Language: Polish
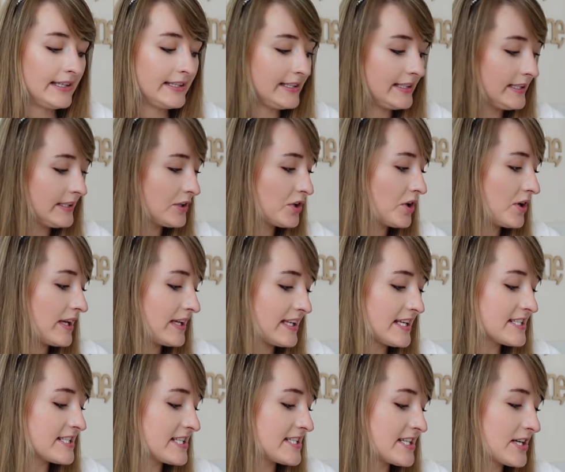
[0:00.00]
I
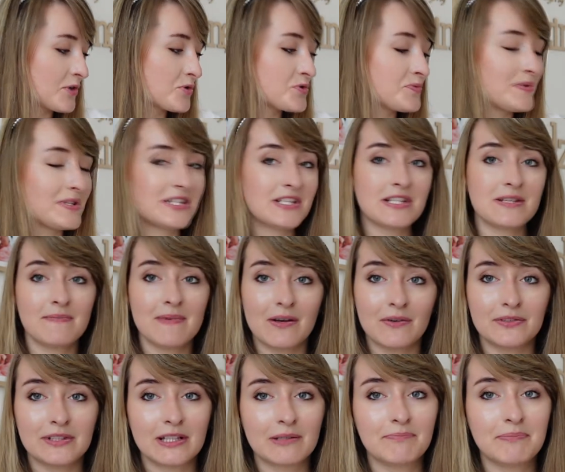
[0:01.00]
kolejna rzecz, jak już będziecie
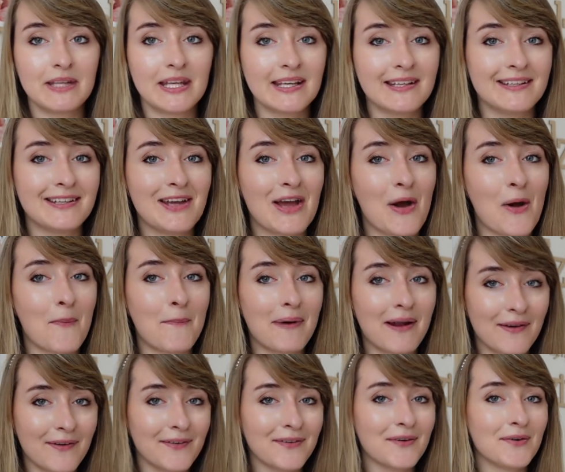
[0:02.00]
miało tak pięknie
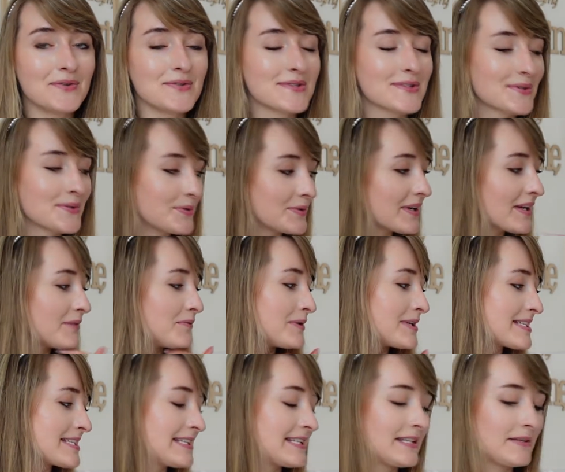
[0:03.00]
opaloną skórę
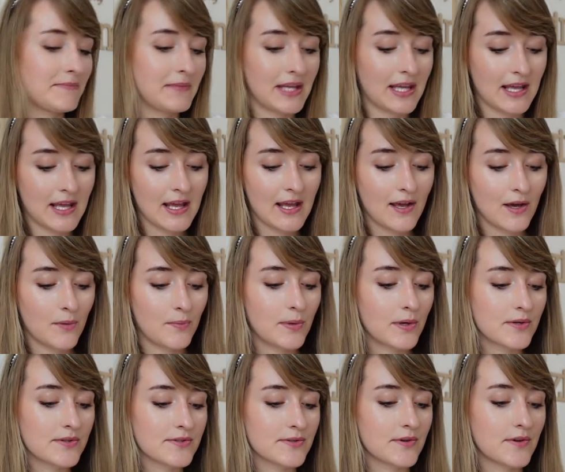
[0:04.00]
właśnie tymi
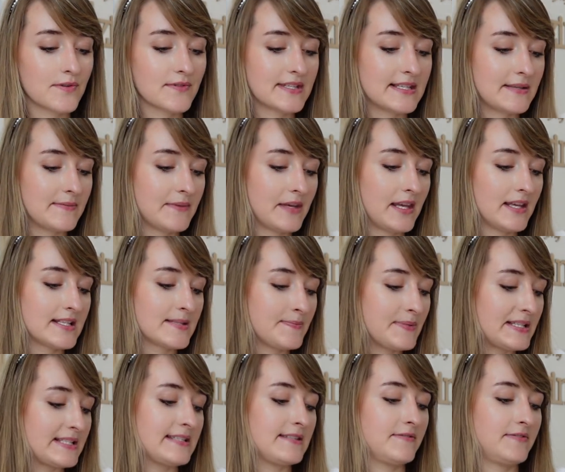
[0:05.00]
brązującymi
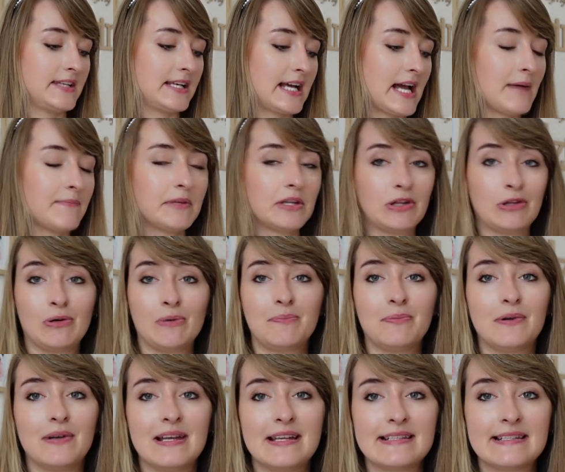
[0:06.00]
specyfikami, to
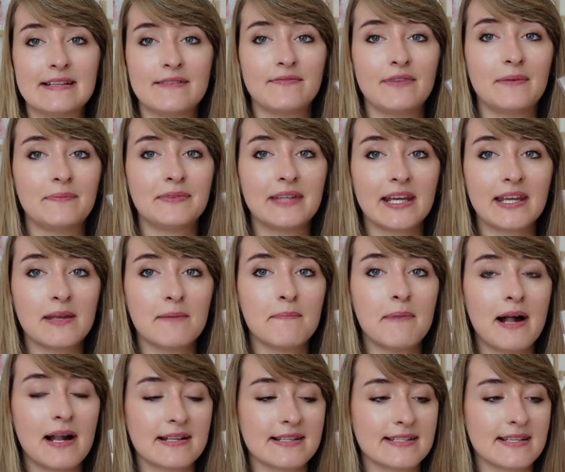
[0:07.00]
polecam Wam taki
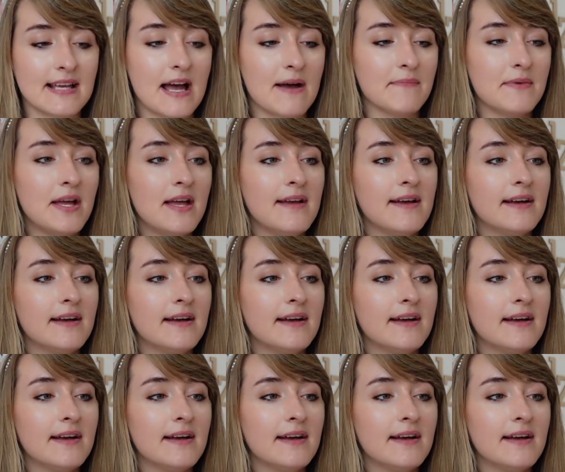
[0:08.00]
balsam.